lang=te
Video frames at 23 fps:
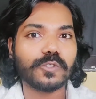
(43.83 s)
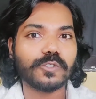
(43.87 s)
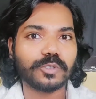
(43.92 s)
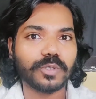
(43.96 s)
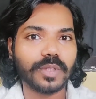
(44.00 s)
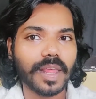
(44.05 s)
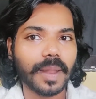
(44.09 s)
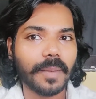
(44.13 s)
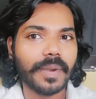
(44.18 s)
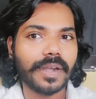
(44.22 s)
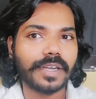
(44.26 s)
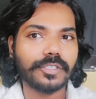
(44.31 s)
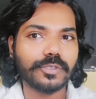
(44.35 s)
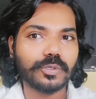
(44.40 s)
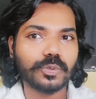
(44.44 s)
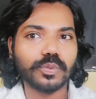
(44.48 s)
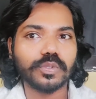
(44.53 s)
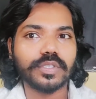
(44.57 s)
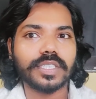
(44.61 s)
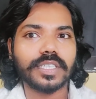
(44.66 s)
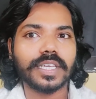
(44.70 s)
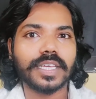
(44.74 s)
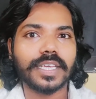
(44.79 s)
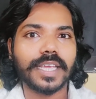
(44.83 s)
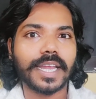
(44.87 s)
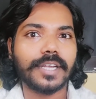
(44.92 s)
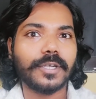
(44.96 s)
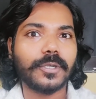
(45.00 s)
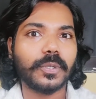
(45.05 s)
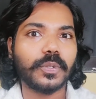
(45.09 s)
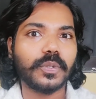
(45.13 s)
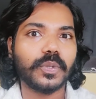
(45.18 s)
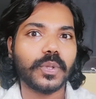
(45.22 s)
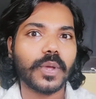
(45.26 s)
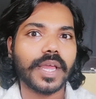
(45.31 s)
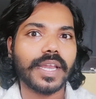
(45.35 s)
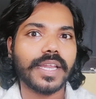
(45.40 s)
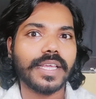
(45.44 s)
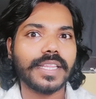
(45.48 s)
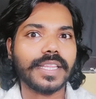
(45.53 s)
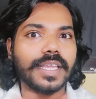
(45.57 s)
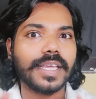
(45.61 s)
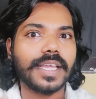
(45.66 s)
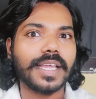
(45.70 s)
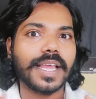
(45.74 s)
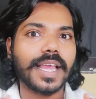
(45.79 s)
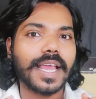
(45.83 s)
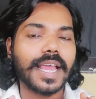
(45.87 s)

వస్తుంది అనమాట చూసి ఎట్టుందో అనేది